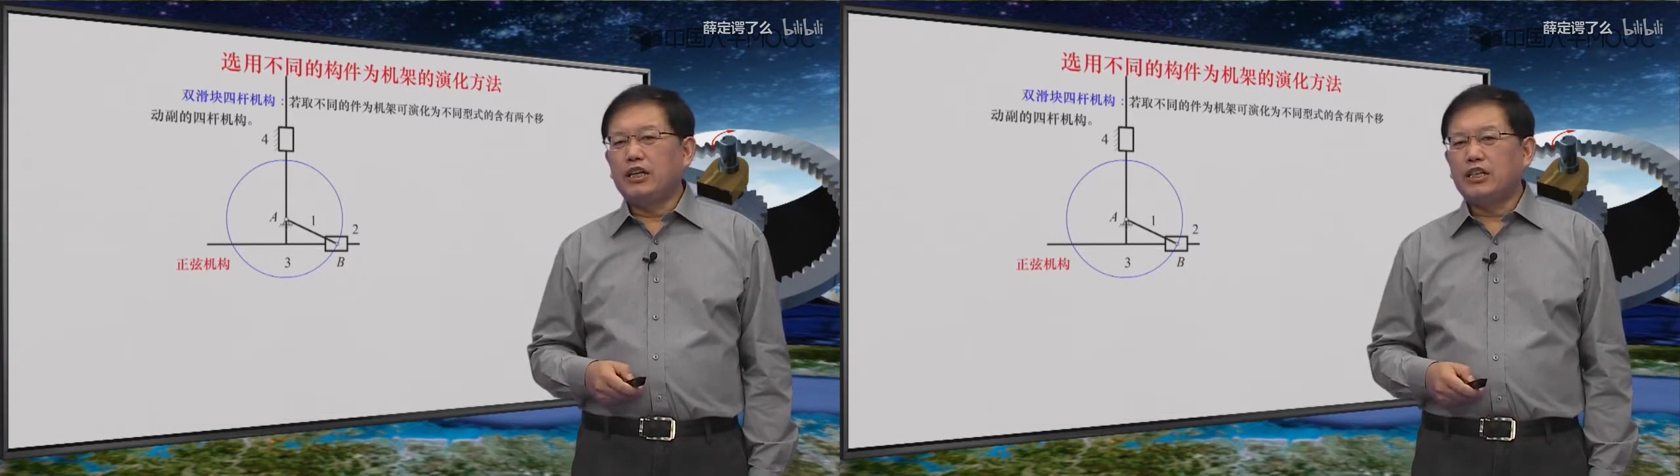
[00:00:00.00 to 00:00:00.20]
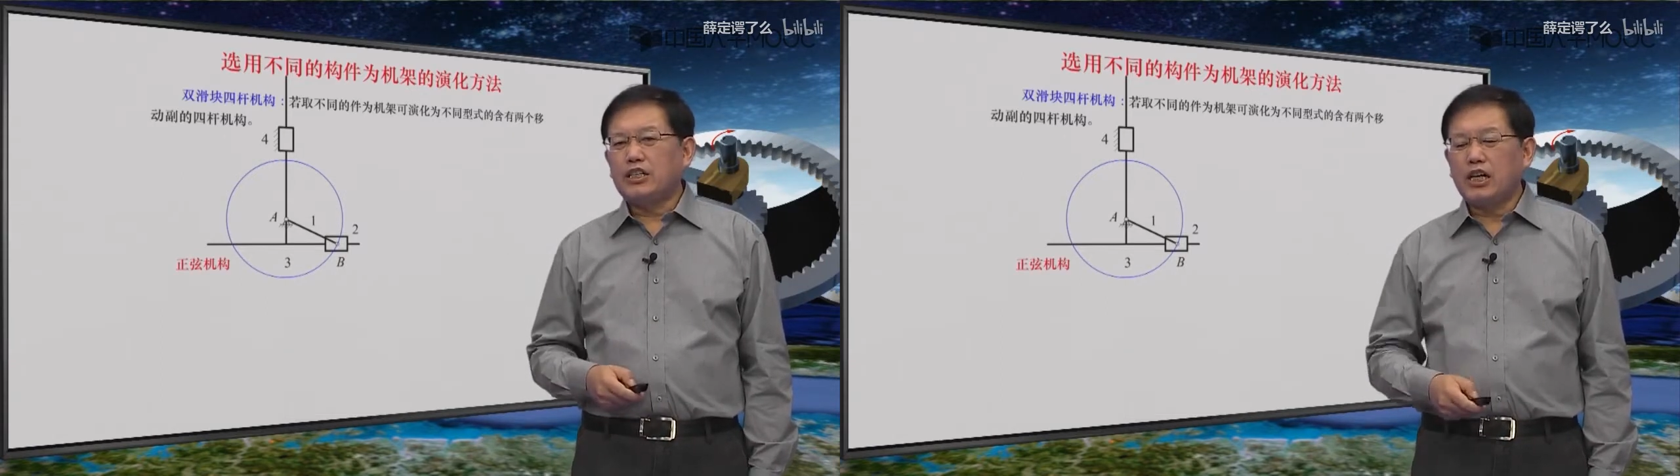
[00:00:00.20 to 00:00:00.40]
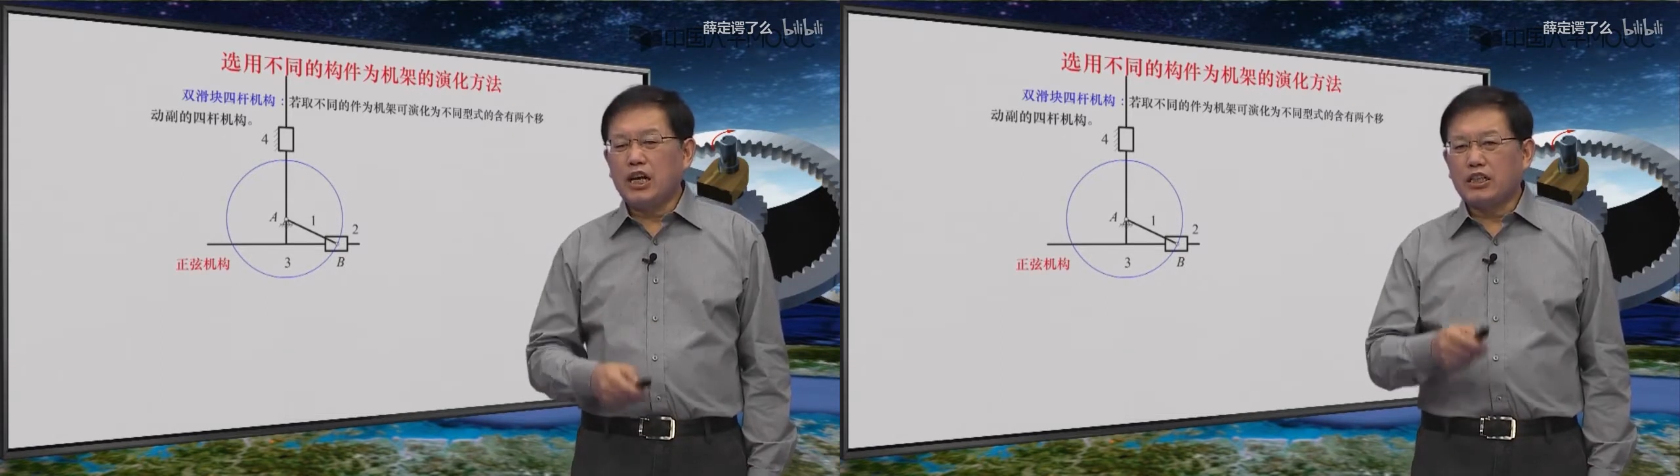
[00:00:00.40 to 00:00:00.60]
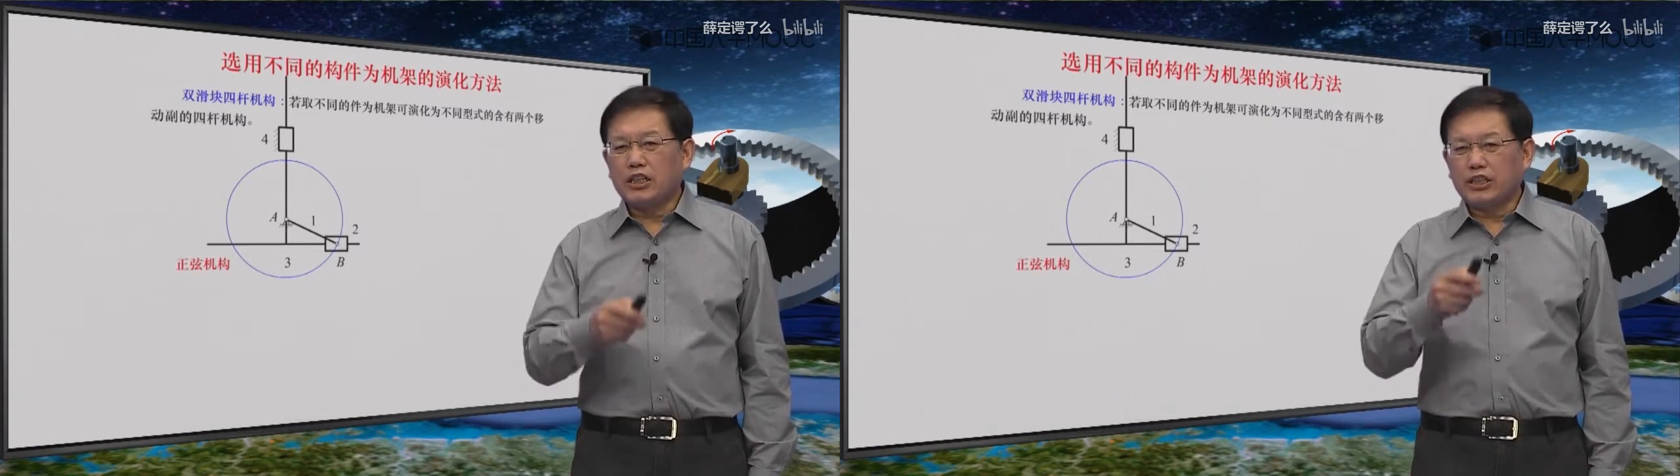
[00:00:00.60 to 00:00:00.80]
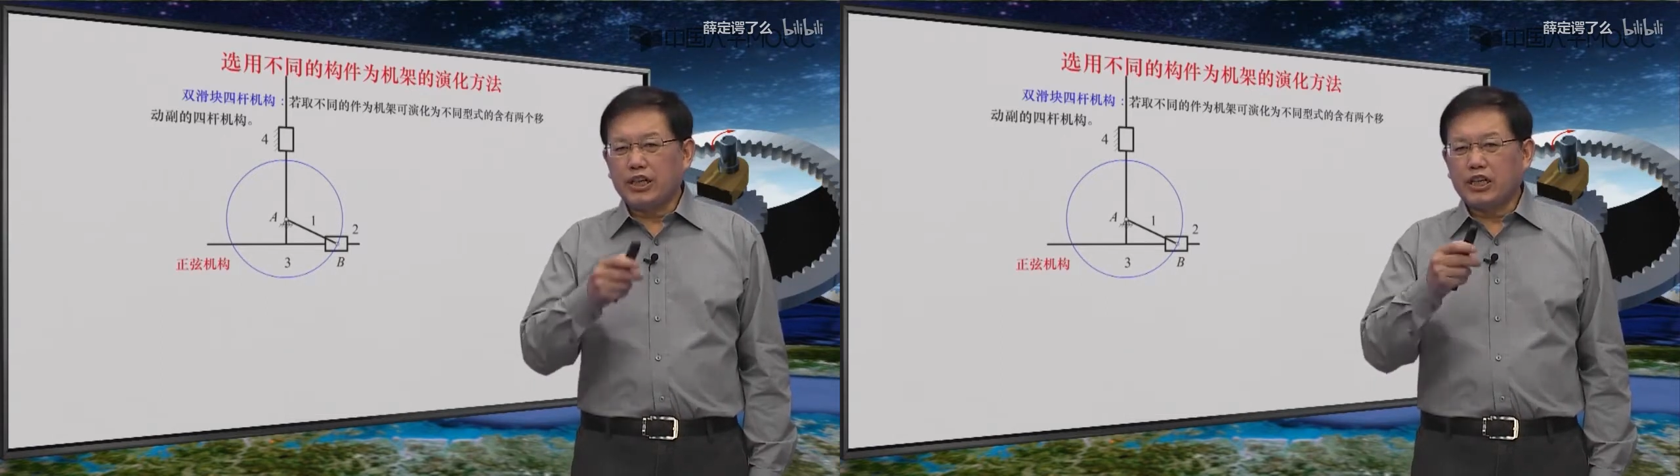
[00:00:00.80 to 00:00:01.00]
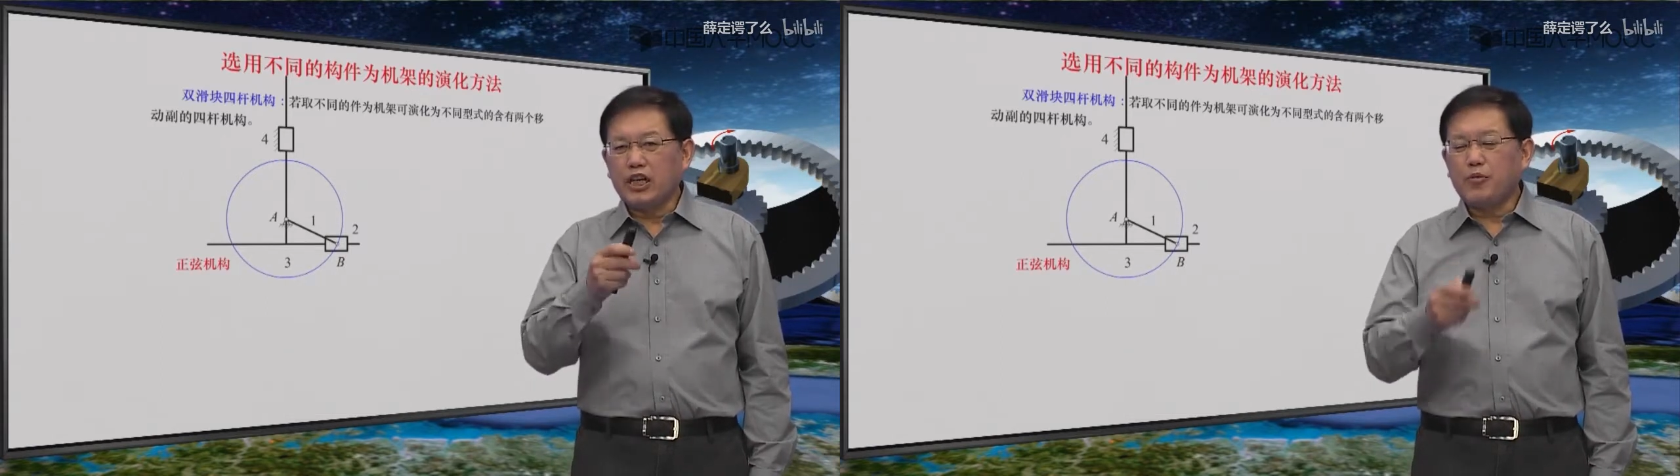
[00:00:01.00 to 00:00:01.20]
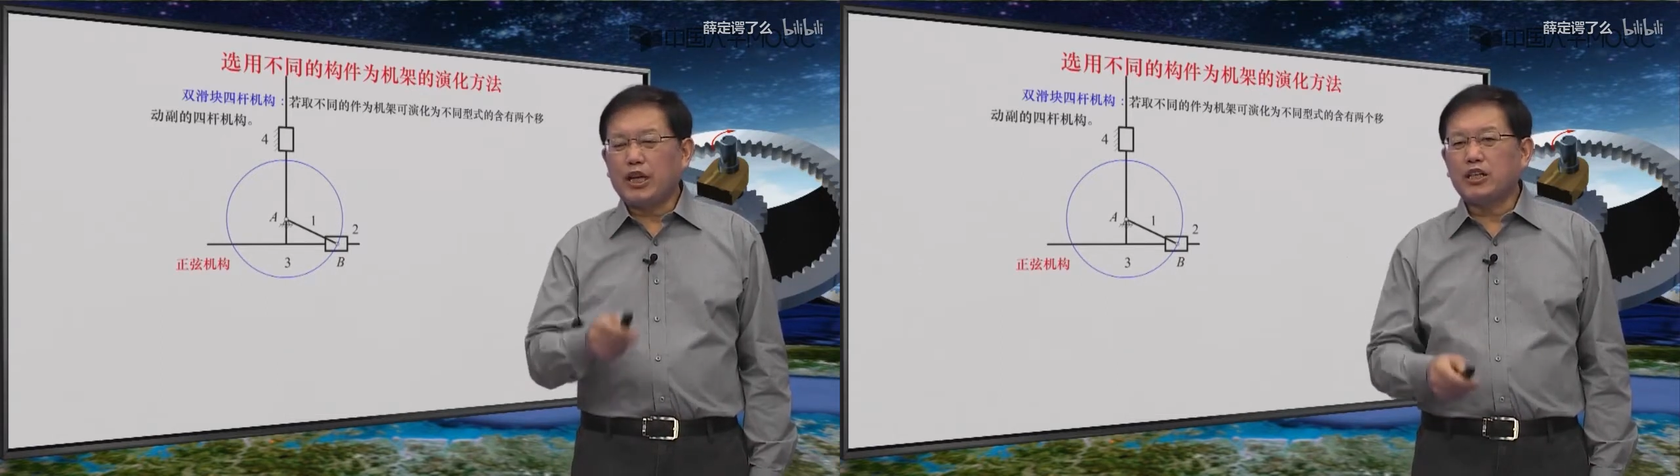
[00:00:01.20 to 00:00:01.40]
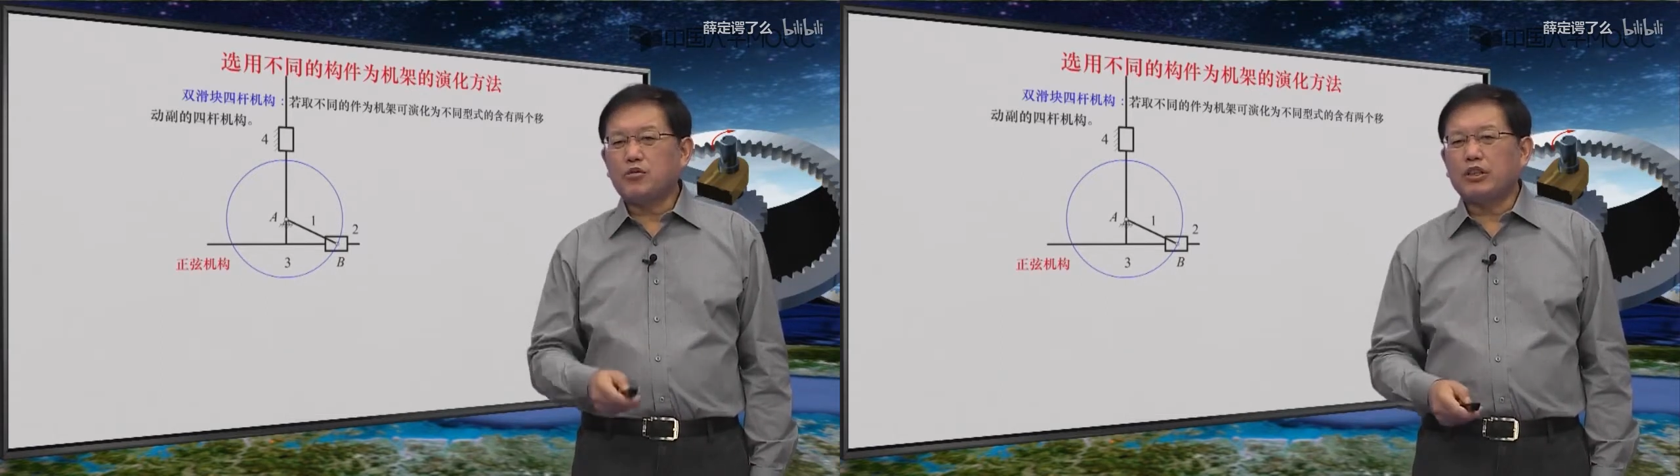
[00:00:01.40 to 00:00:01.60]
实际上也可以
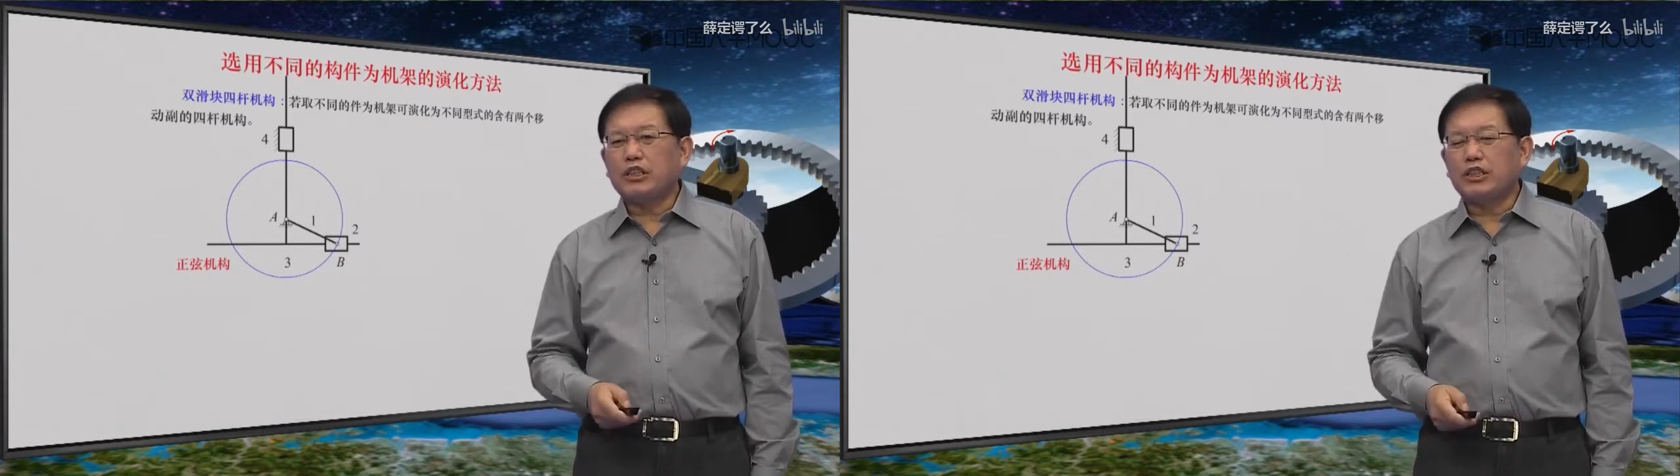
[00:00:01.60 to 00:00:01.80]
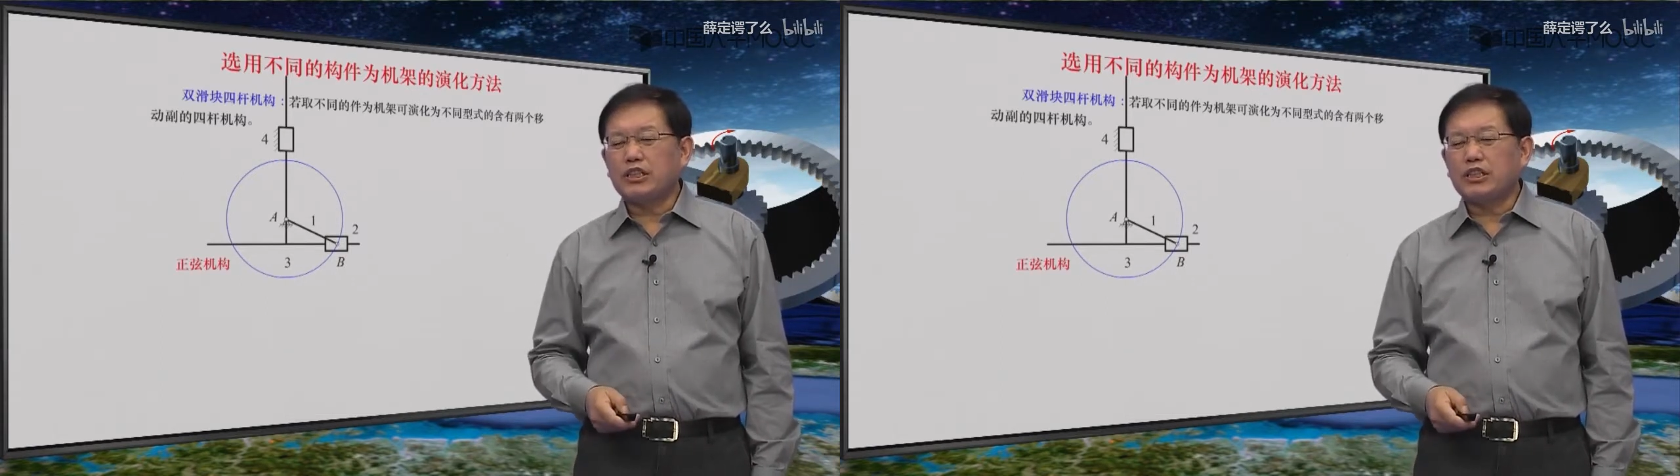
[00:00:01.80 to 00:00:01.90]
把它做成，